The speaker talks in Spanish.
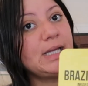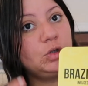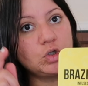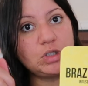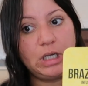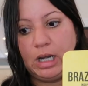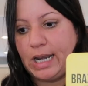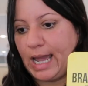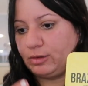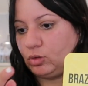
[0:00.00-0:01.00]
Entonces
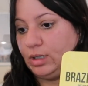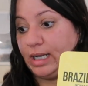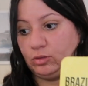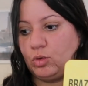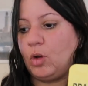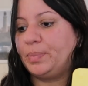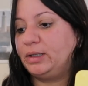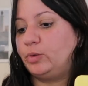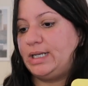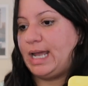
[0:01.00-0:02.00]
la, la estuvo
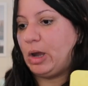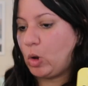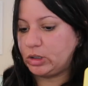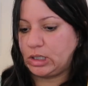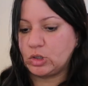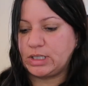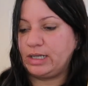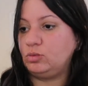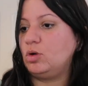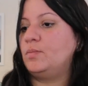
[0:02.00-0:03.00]
comprando él. Otra cosa que
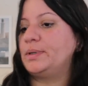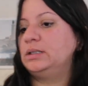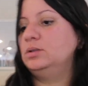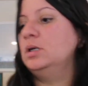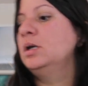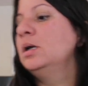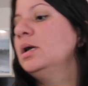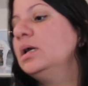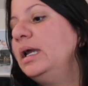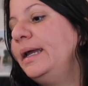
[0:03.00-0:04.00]
estuvo comprando,
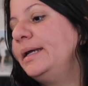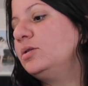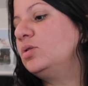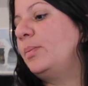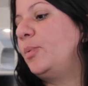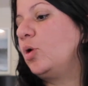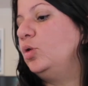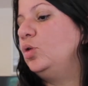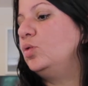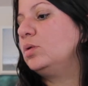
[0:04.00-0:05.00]
esto tampoco
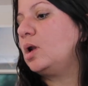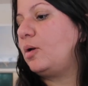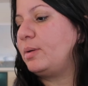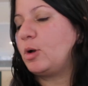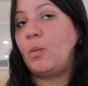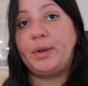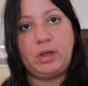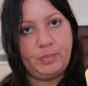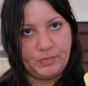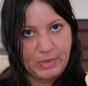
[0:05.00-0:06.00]
nunca lo habíamos
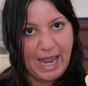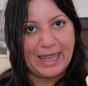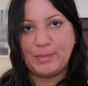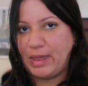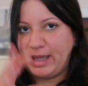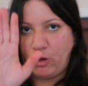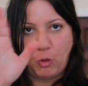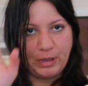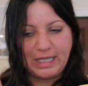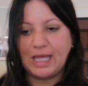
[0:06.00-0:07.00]
comprado. Además de
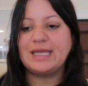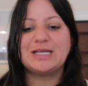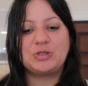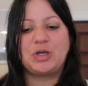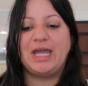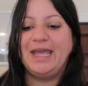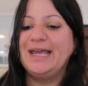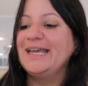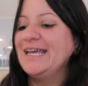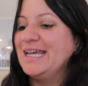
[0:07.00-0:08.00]
comida y eso que
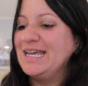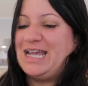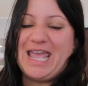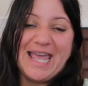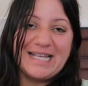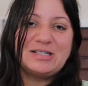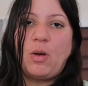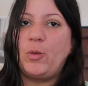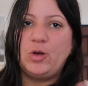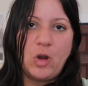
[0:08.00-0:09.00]
es
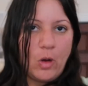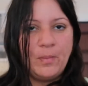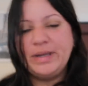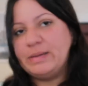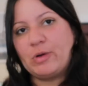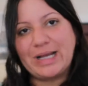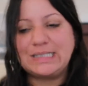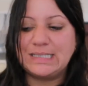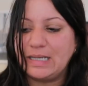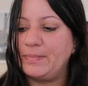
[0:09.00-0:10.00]
como lo mismo
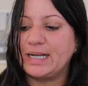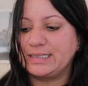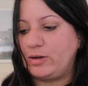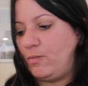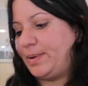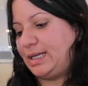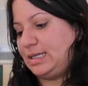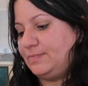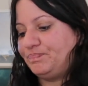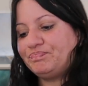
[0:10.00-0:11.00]
casi siempre que se compra allí.